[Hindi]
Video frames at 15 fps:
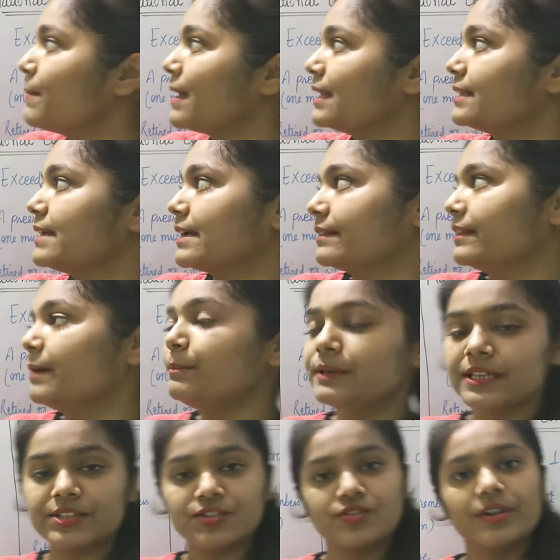पहले देखते हैं हम
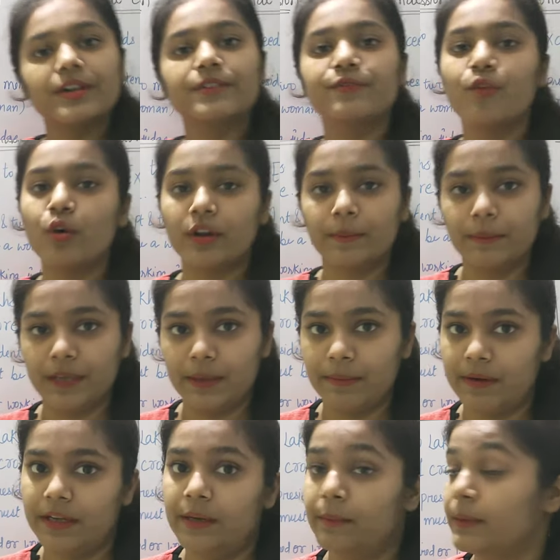डिस्ट्रिक्ट फोरम के
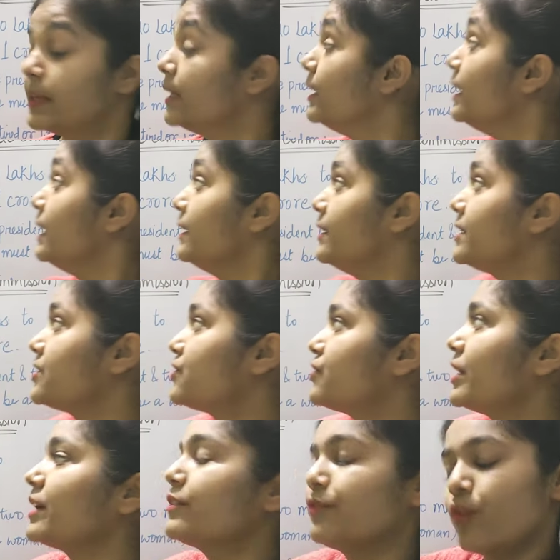बारे में
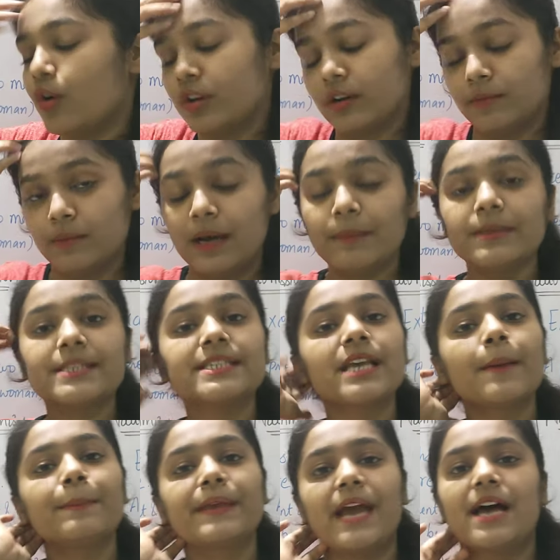डिस्ट्रिक्ट फोरम अब इससे
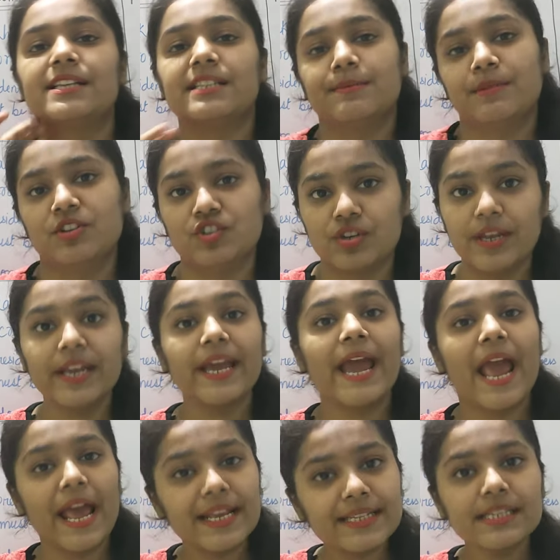आप क्या समझ रहे हैं कि
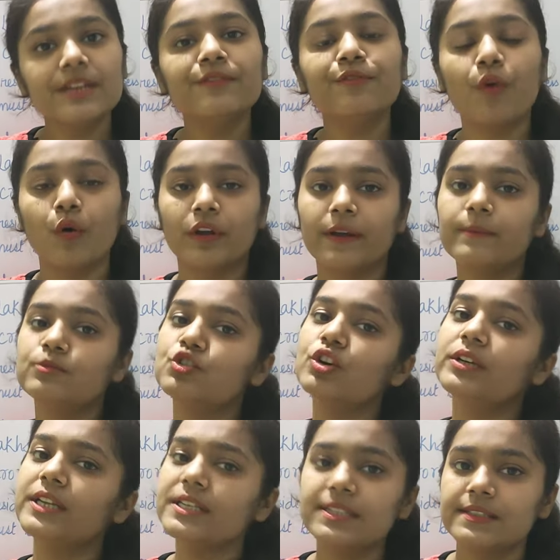ऐसी फोरम जो
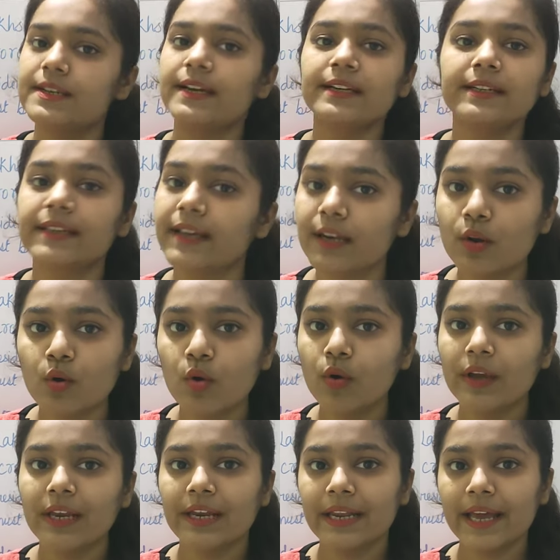डिस्ट्रिक्ट के लोगों
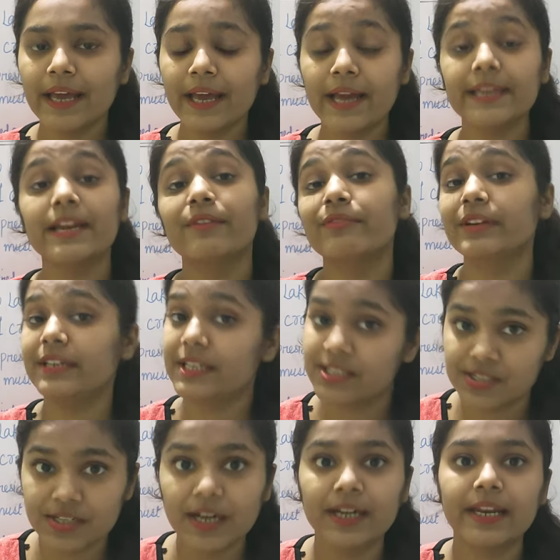के लिए है या फिर
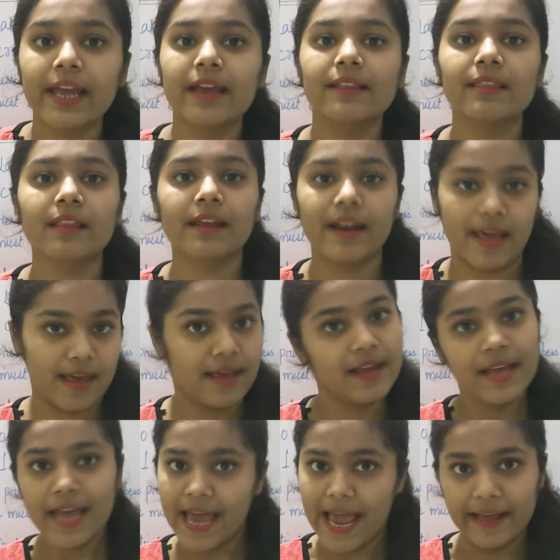डिस्ट्रिक्ट के अंदर है
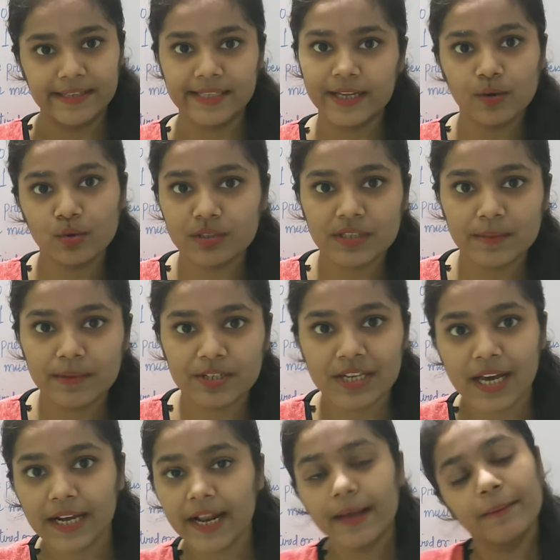ऐसा ही कुछ समझ
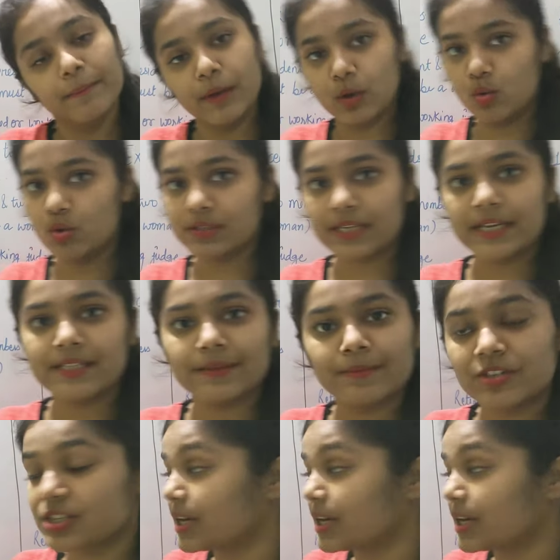आ रहा है बिल्कुल सही समझ